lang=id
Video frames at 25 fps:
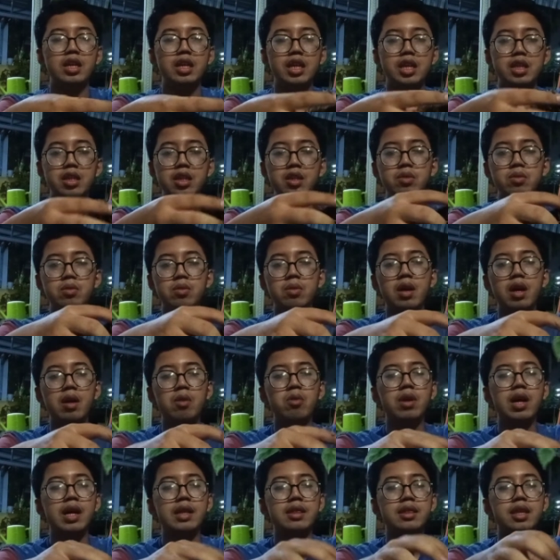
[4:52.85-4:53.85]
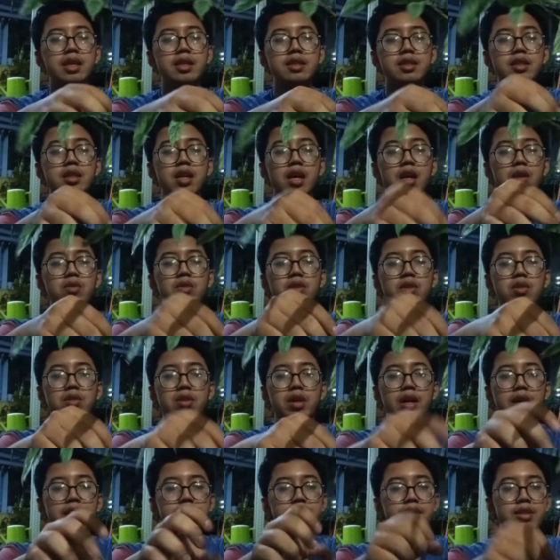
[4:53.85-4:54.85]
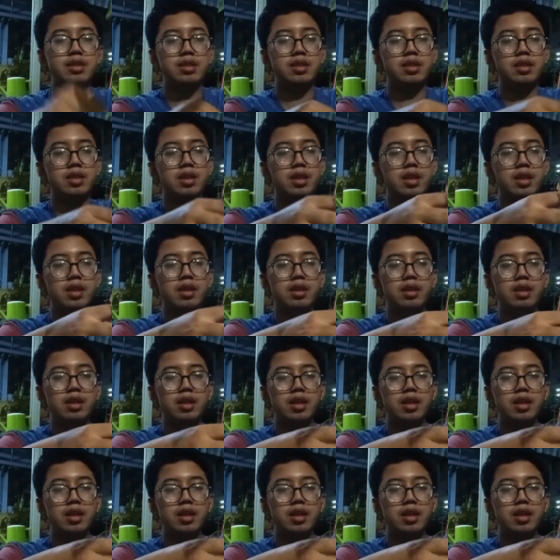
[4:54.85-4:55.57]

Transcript: Ini dulu aku cutting sedaun loh guys ya